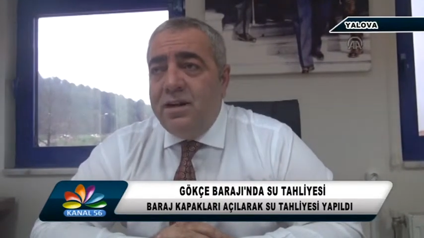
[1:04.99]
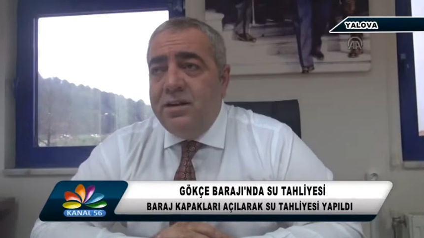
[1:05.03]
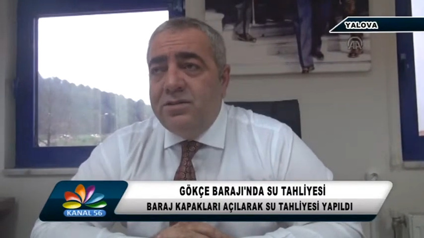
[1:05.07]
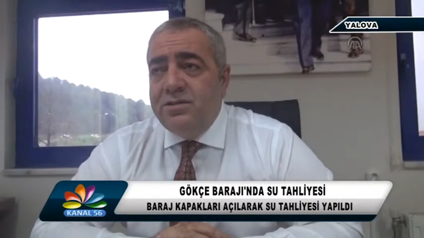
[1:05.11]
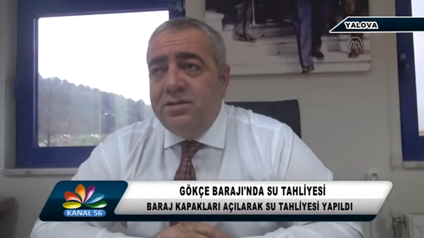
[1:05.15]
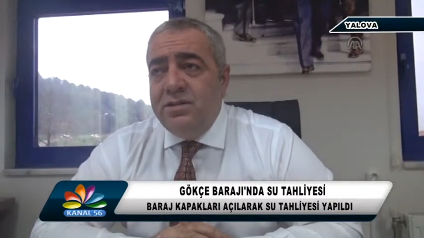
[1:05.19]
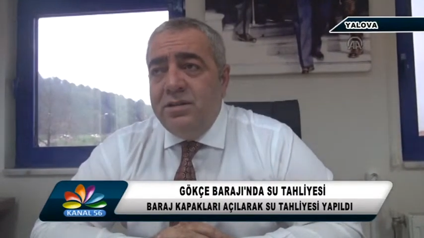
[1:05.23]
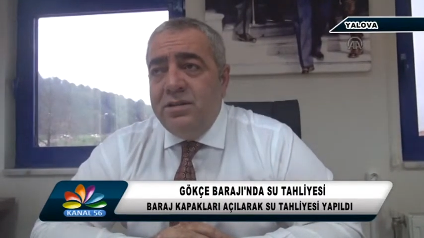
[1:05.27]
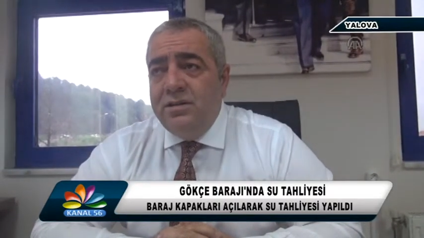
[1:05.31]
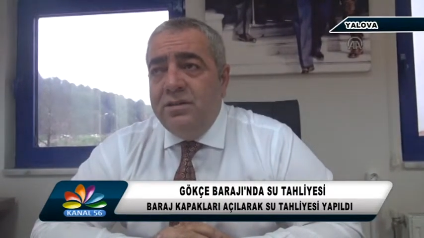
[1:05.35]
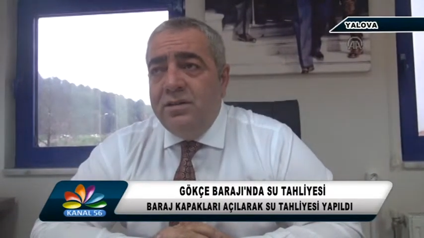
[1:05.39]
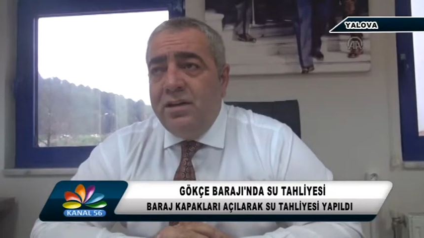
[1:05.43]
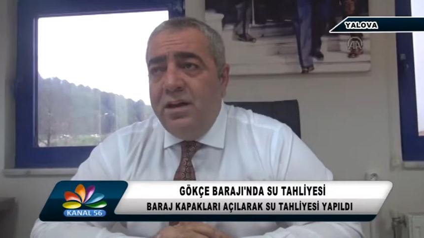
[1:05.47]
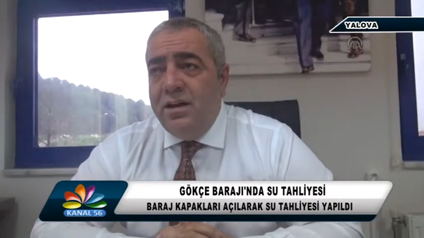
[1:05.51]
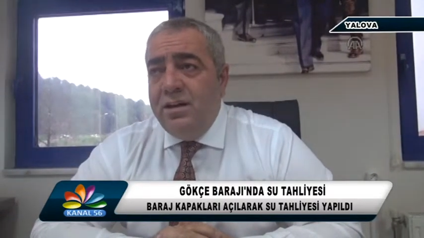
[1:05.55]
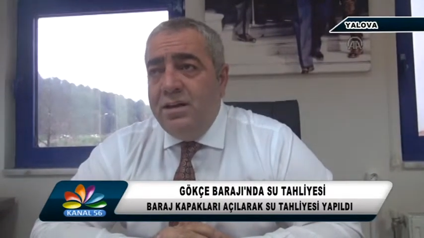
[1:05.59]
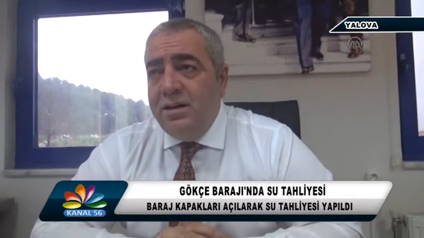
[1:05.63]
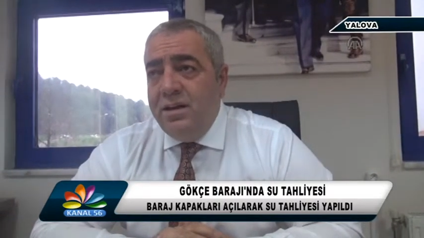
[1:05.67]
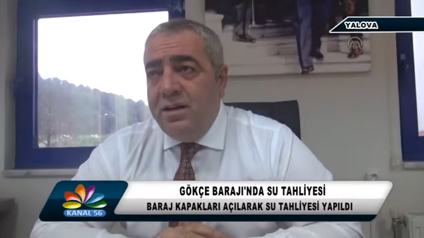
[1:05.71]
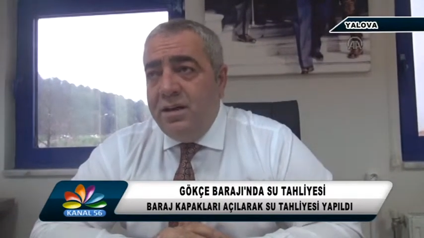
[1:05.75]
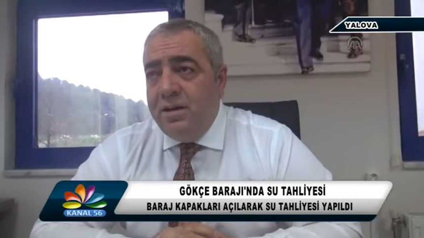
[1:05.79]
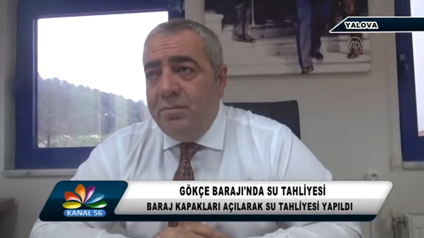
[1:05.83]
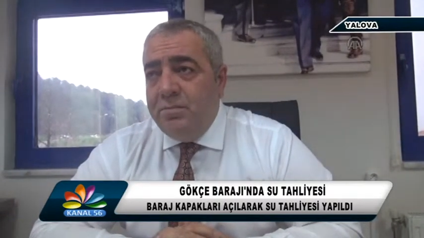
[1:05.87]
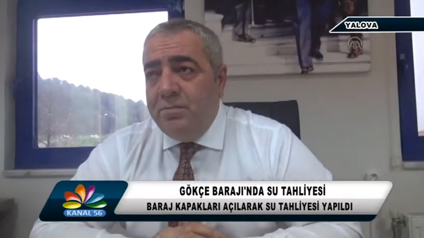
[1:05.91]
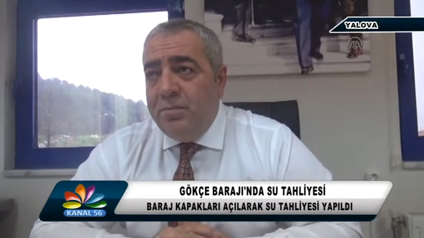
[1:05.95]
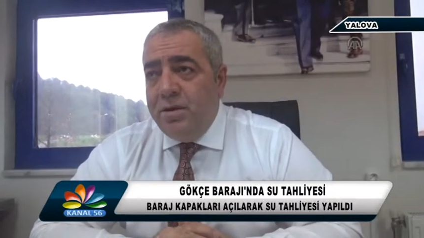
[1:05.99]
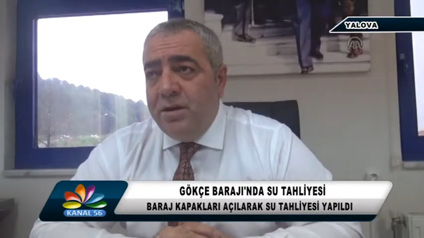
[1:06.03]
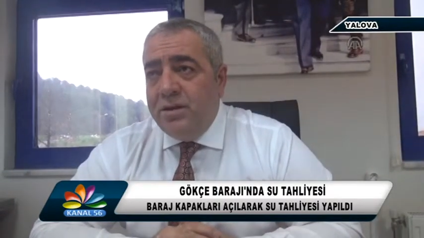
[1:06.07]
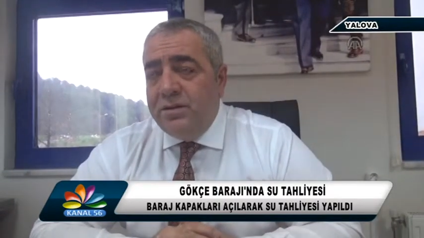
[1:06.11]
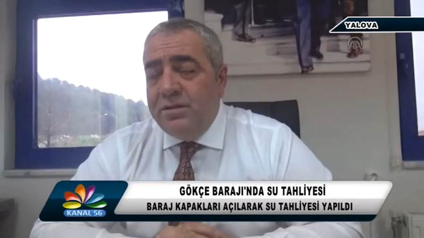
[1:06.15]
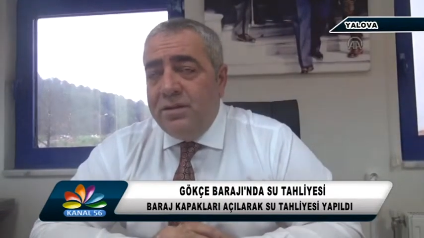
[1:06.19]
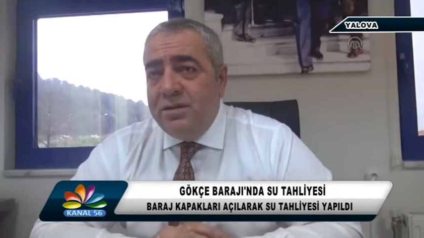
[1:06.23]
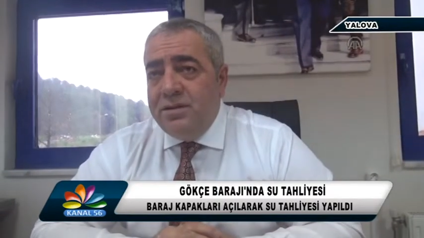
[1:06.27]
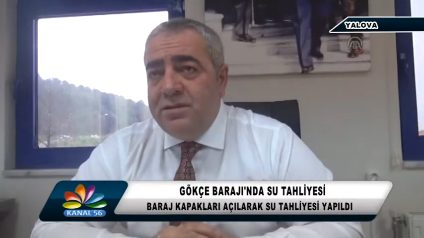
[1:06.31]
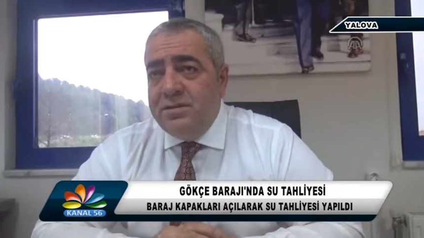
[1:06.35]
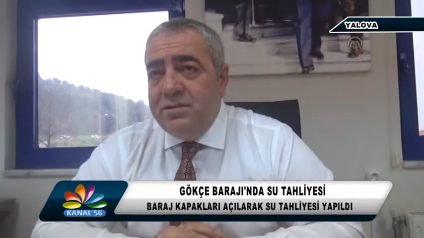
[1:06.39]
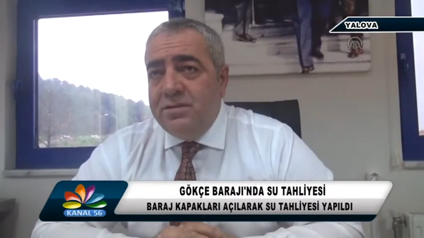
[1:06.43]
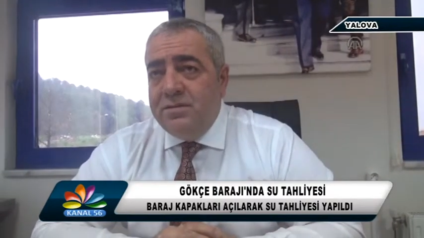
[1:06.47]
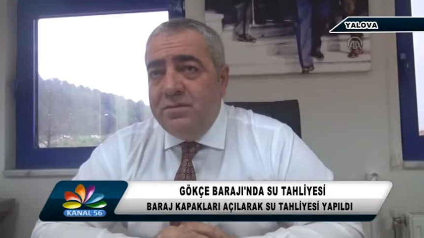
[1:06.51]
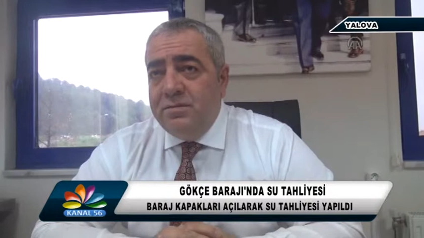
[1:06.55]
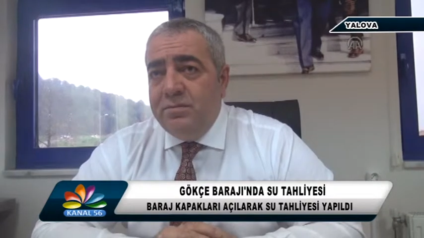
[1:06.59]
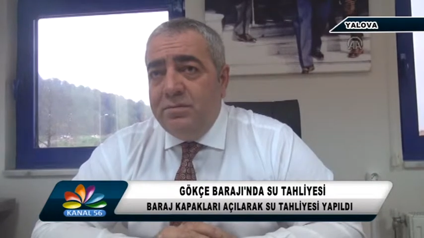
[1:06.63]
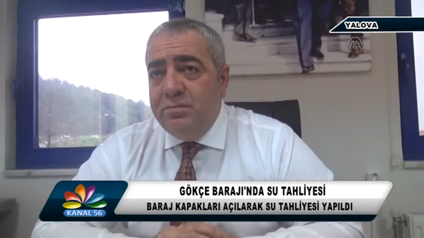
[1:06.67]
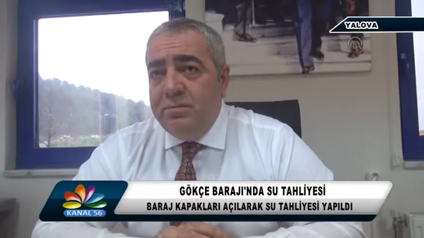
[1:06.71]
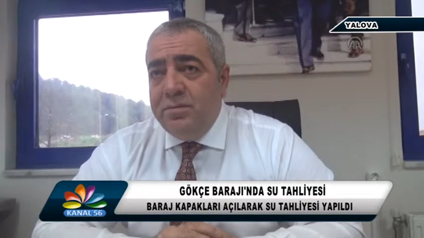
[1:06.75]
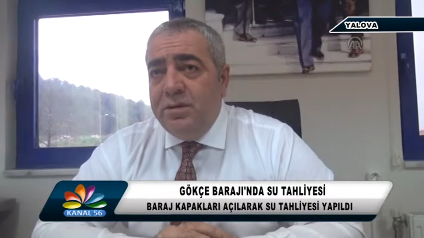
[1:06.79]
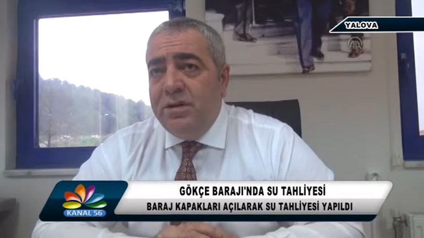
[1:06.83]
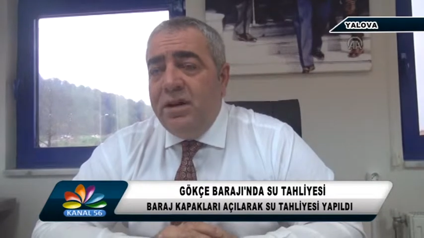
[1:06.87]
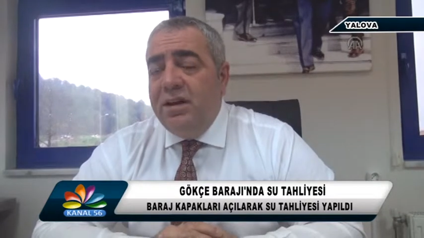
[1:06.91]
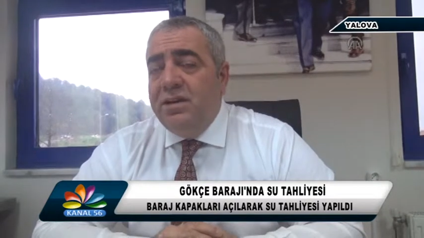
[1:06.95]
karşılık tahliye yapmaktayız.
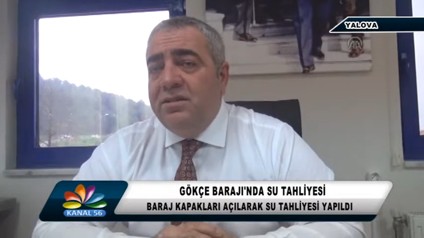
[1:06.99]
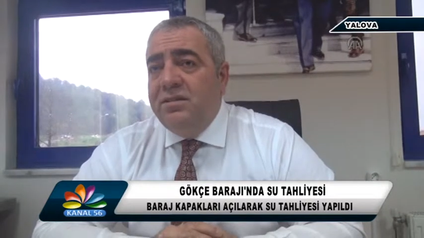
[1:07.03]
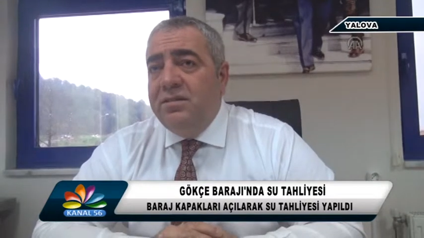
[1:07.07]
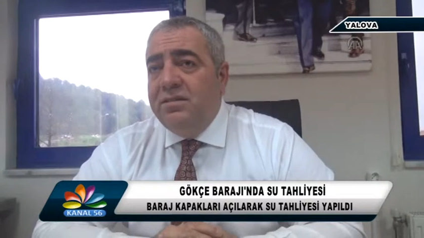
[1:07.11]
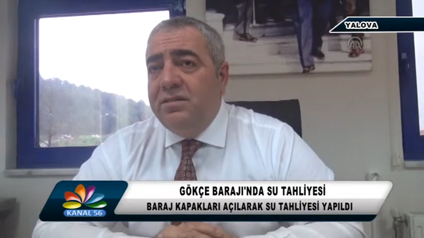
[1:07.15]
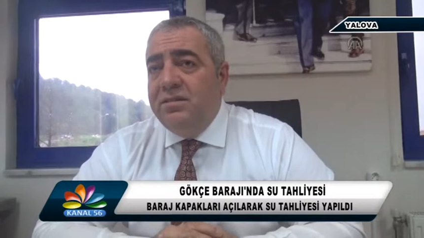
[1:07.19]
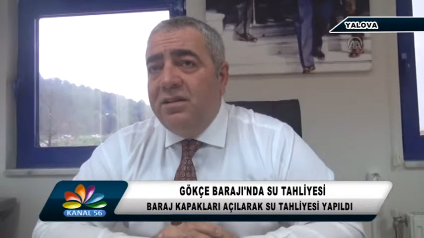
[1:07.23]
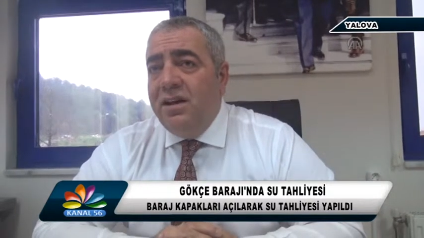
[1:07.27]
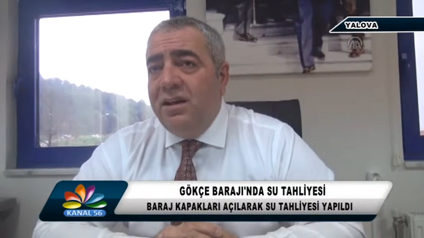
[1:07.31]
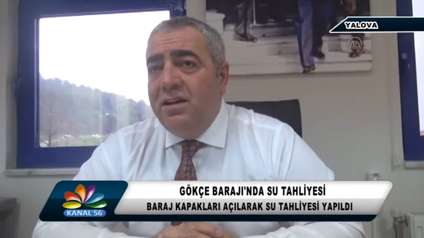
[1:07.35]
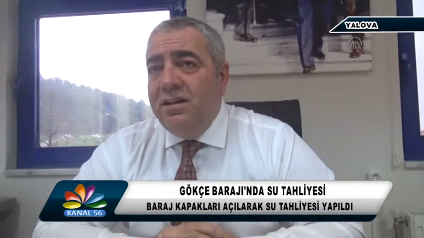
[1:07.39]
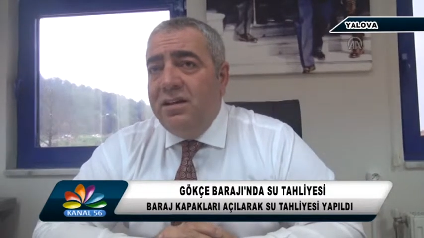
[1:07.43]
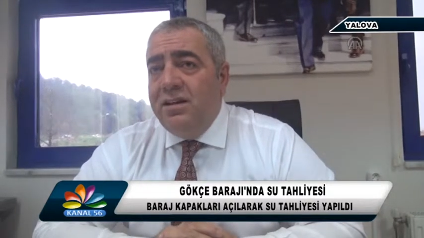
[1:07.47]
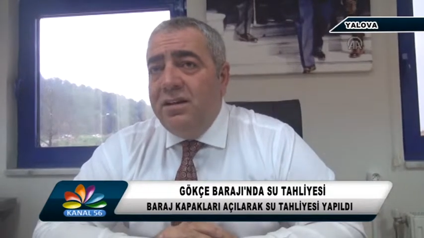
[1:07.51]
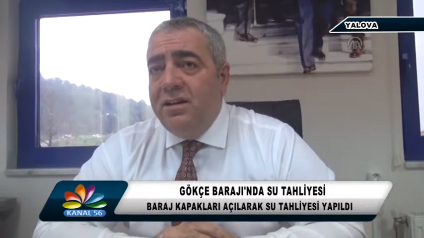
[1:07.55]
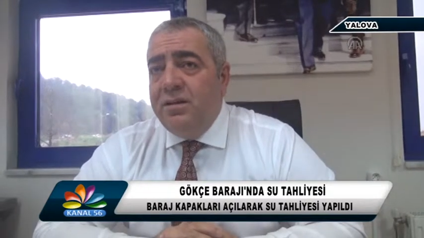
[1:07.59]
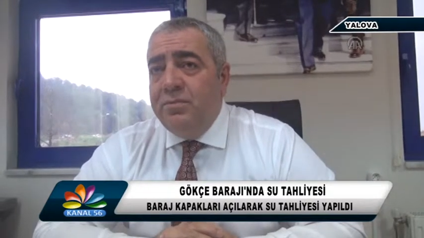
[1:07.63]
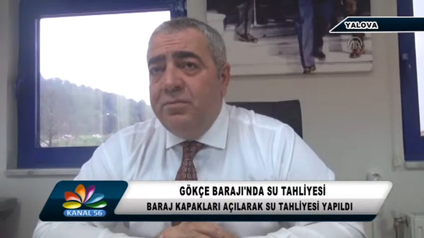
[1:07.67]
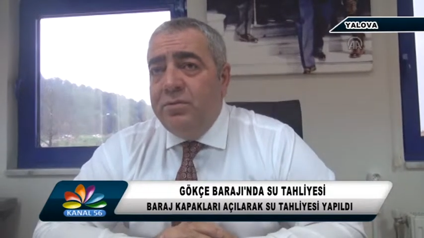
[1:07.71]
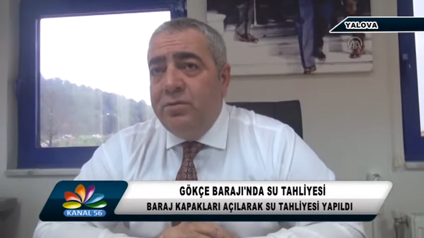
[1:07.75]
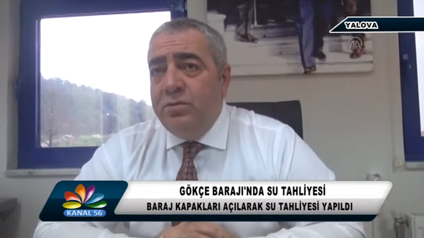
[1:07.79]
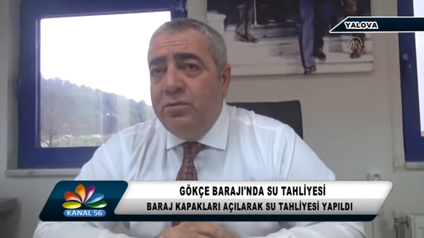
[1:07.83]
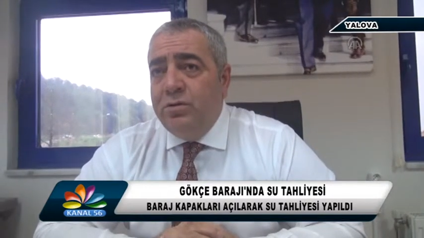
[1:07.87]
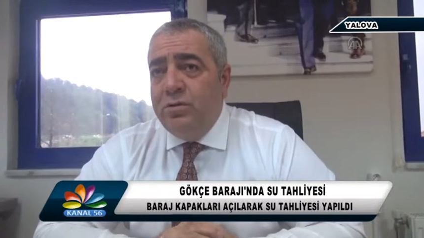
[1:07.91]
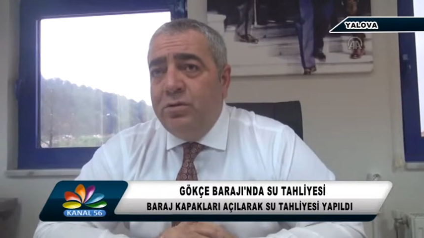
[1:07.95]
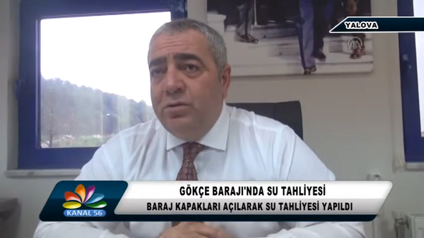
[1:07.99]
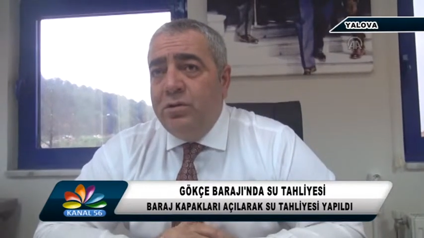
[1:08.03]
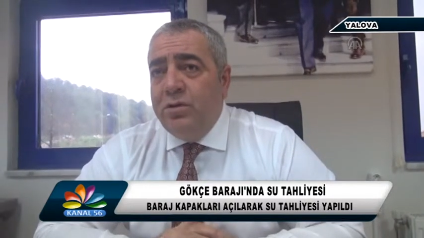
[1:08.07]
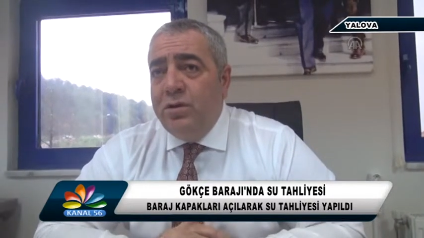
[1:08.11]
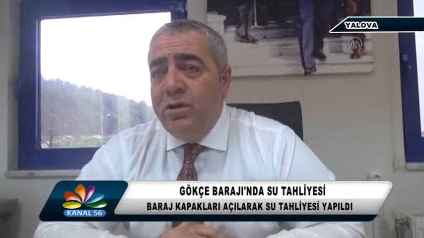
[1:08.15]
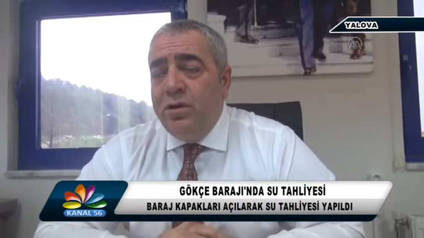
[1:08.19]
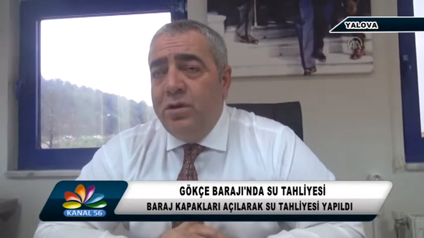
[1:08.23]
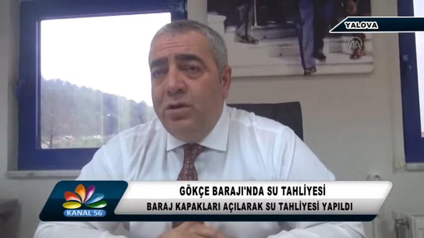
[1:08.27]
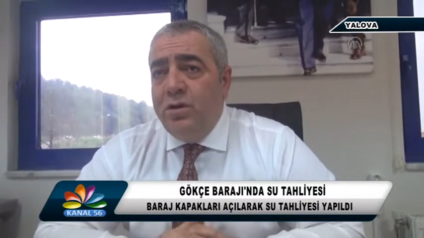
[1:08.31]
Bir aydır tahliye yapıyorduk.